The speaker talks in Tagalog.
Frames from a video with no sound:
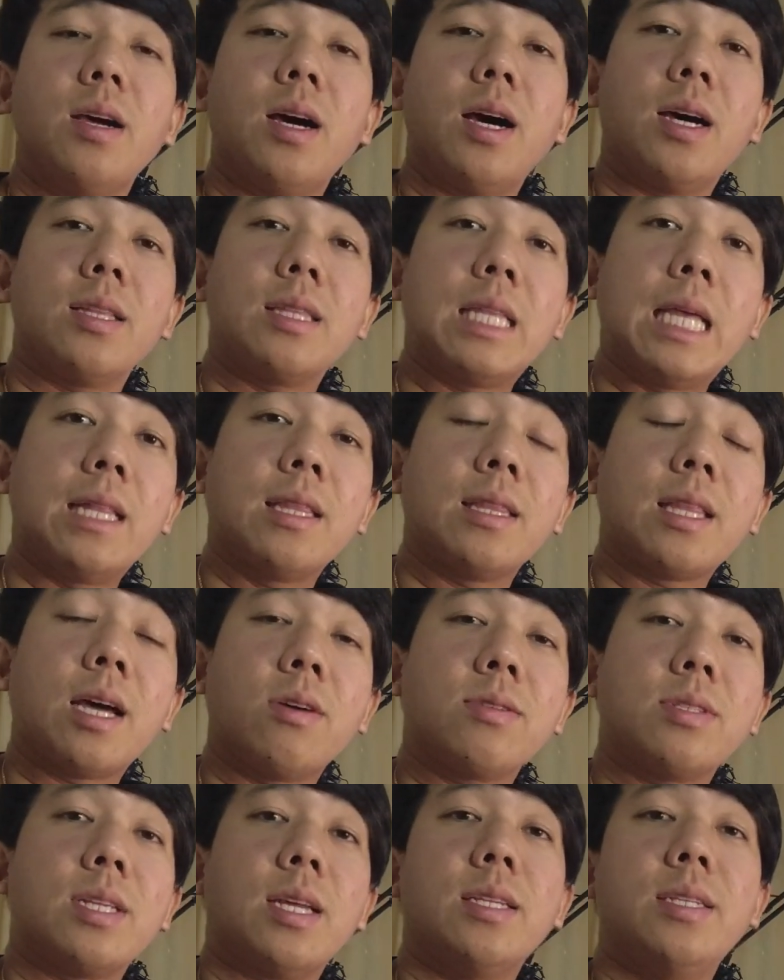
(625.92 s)
uh,
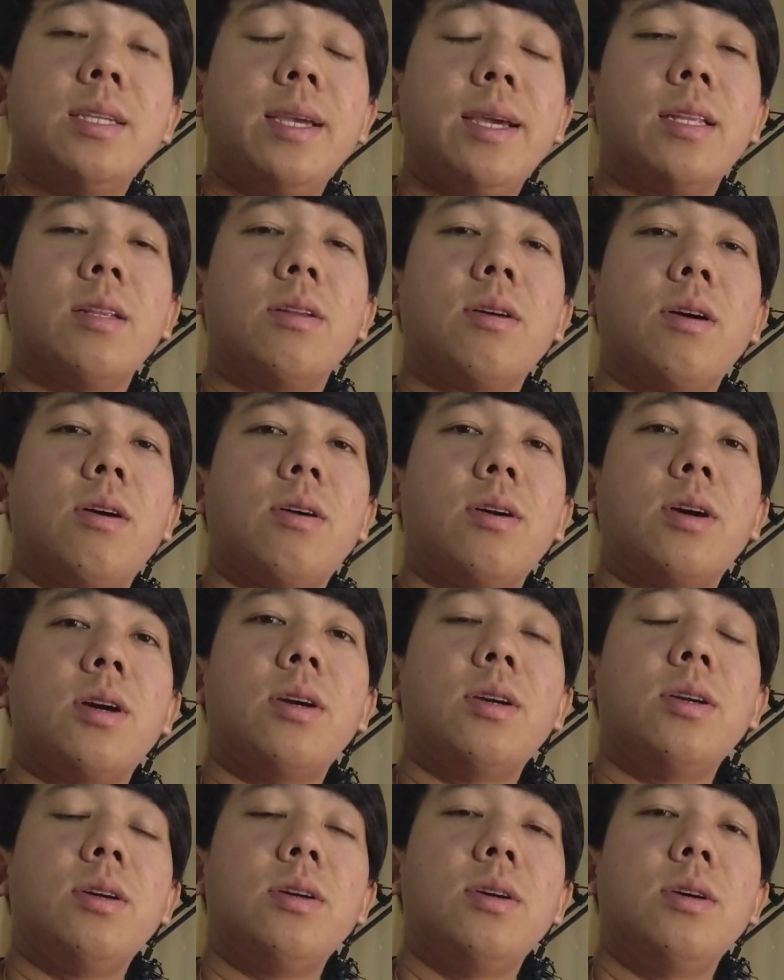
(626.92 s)
ah, 10,000 yen
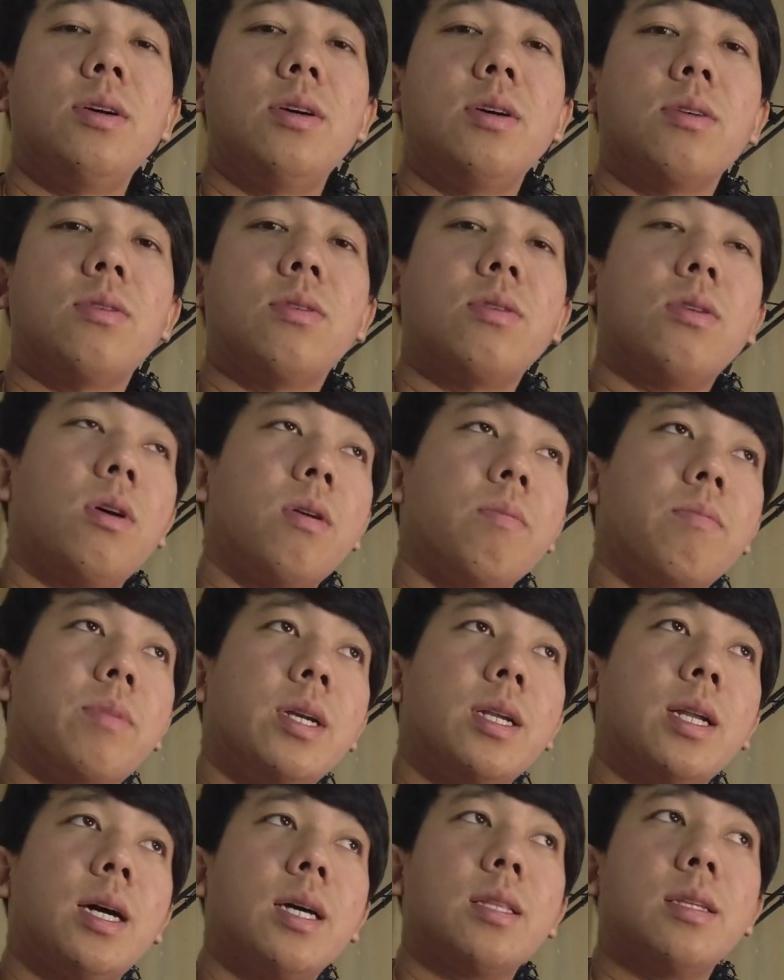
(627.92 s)
or kung
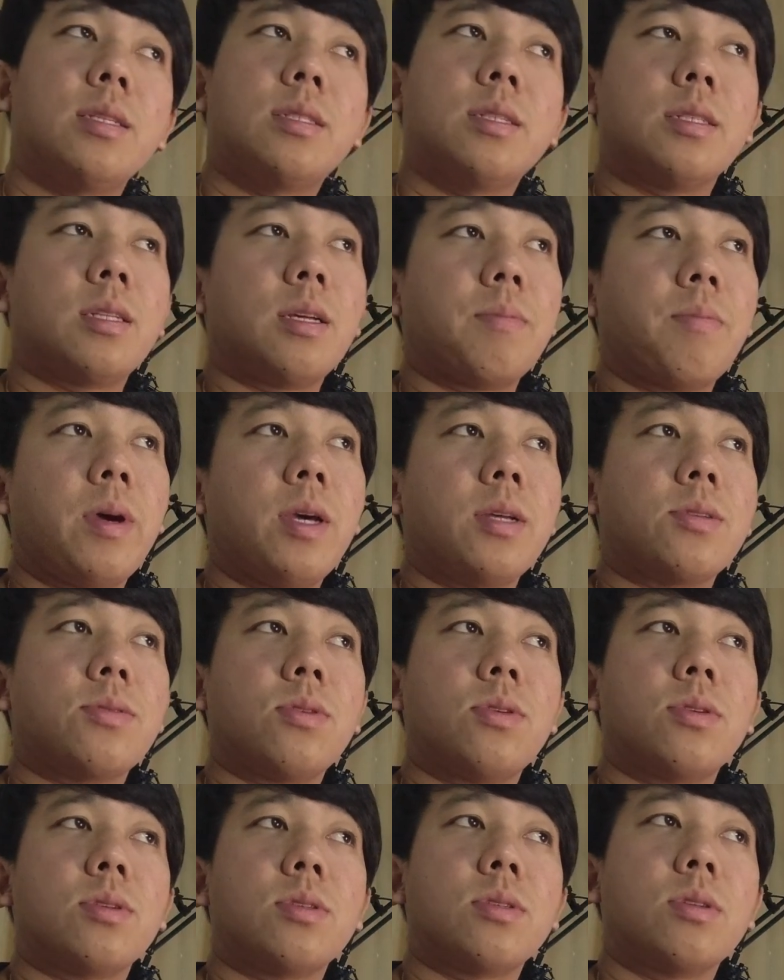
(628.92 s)
convert natin siya sa
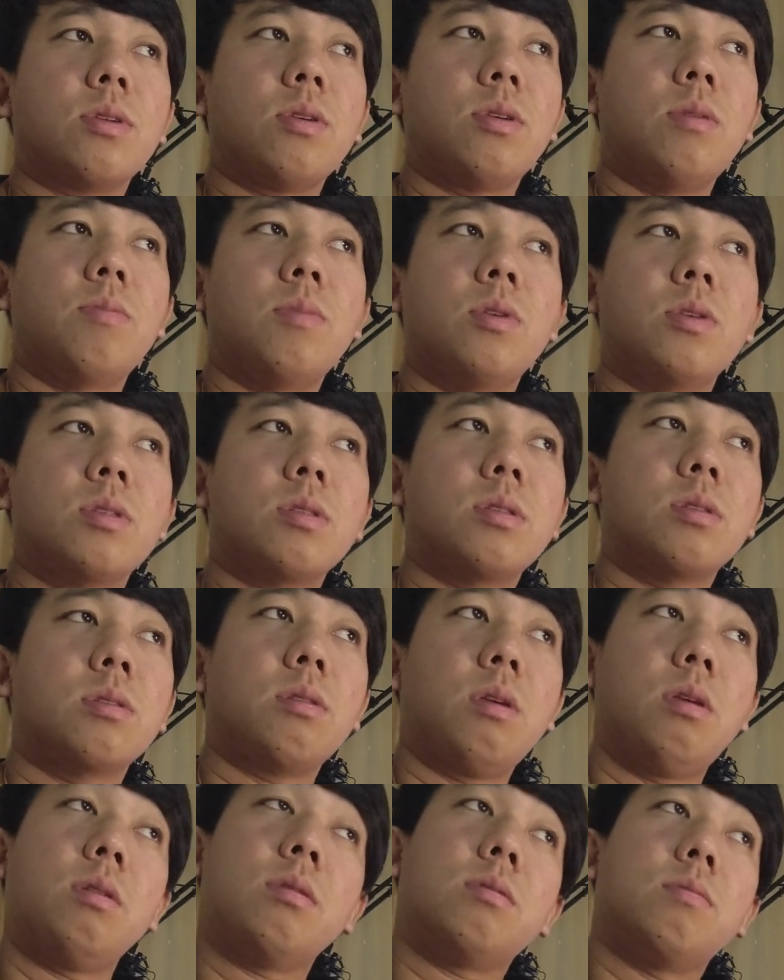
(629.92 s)
pesos, almost,
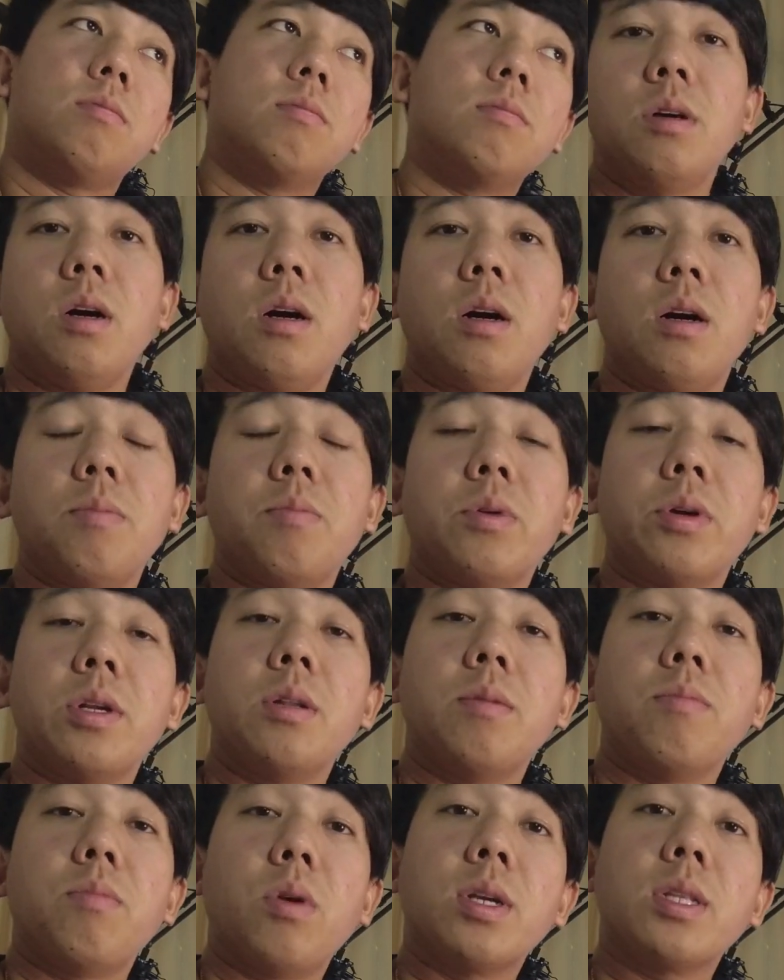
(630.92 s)
ayun, uh, ah,
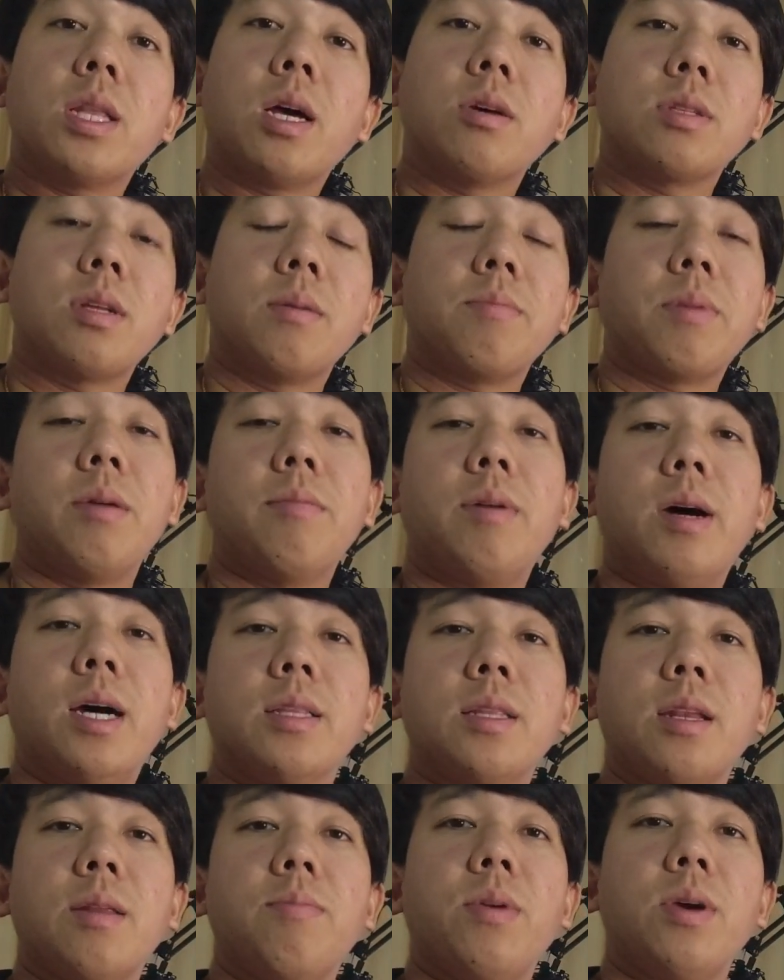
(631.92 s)
4,500
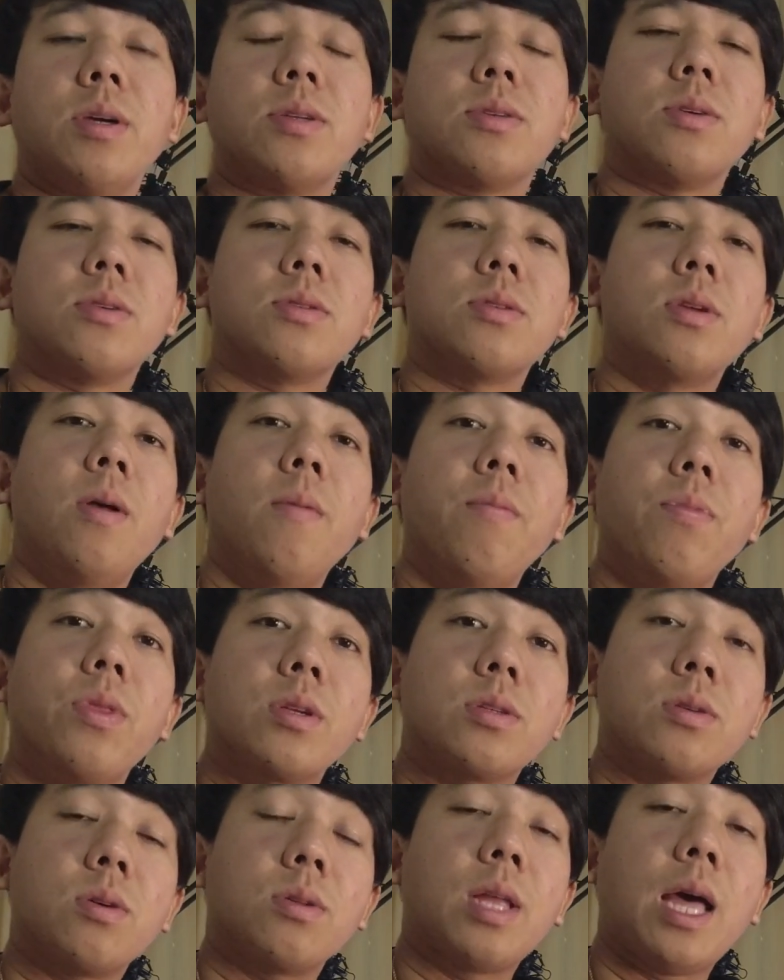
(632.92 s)
pesos.
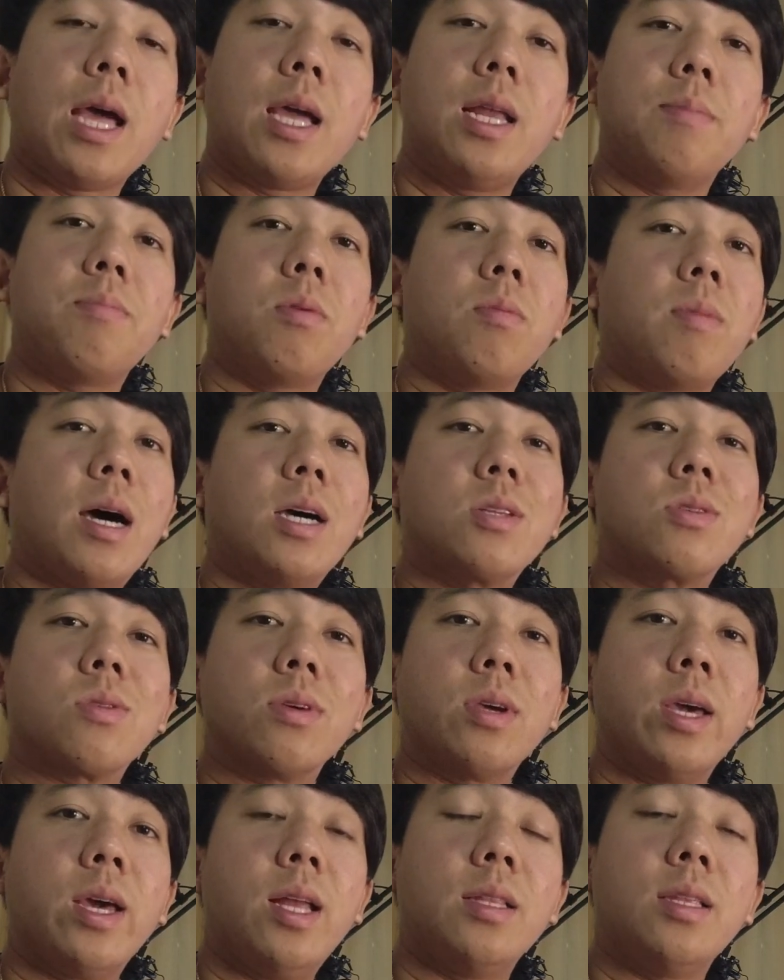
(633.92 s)
So, dahil pumasok
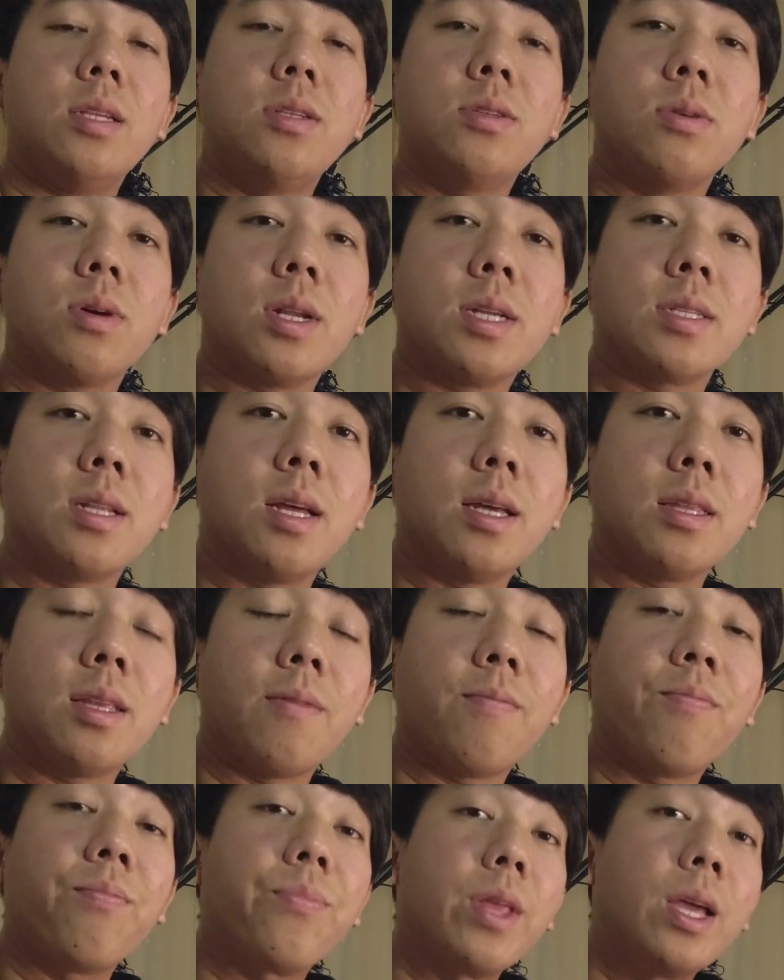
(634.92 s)
yung health insurance
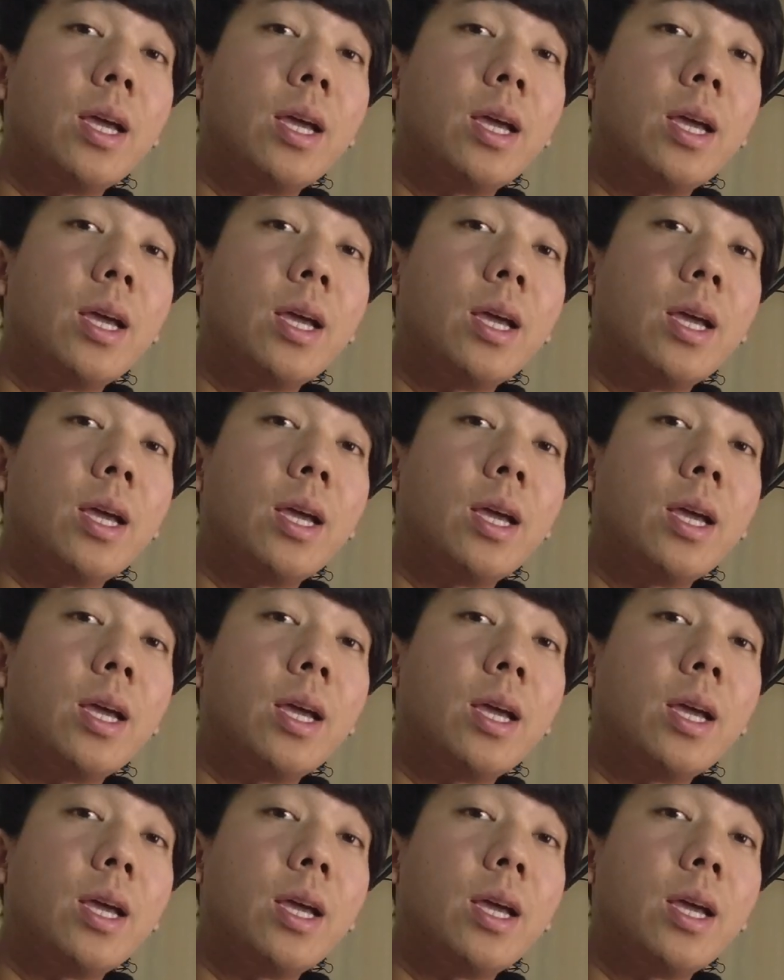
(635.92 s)
natin,